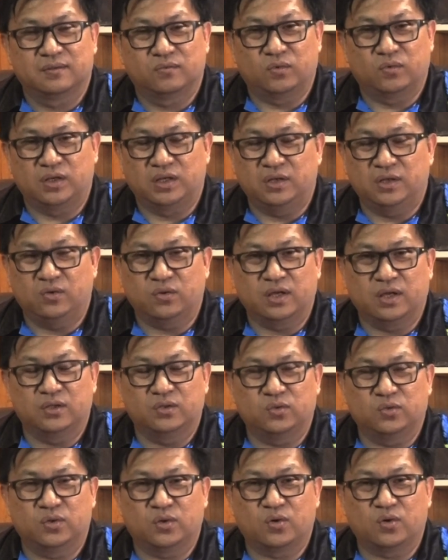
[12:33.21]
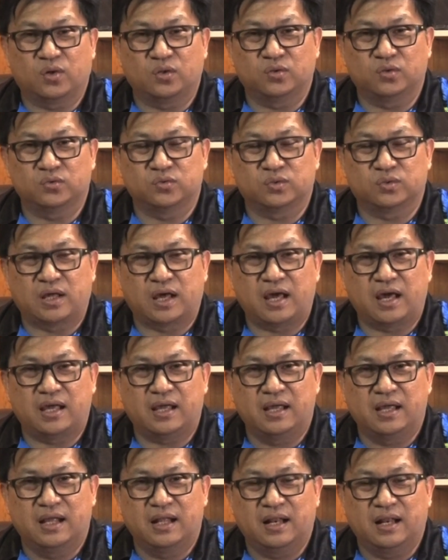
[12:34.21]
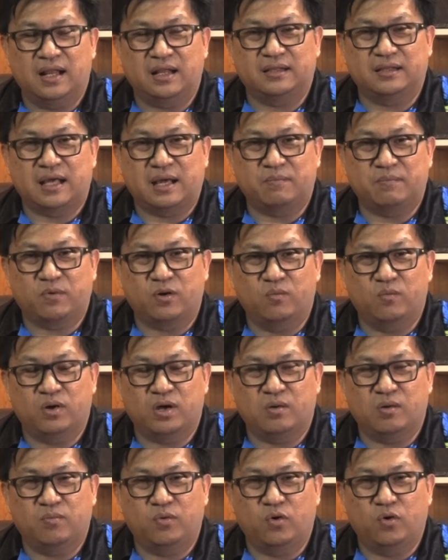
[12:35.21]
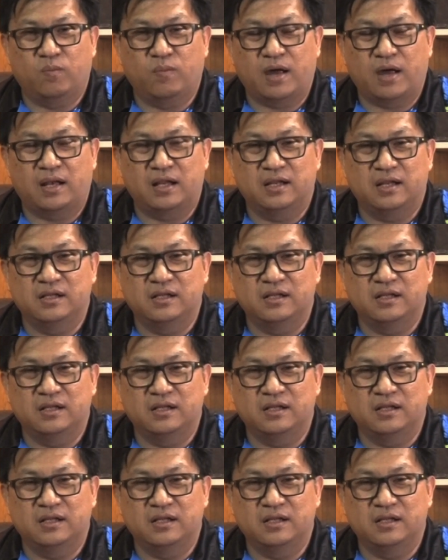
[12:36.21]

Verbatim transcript: วันนี้คงเห็นตัวละครตัวสุดท้าย และทับของพวกเขาโผล่มา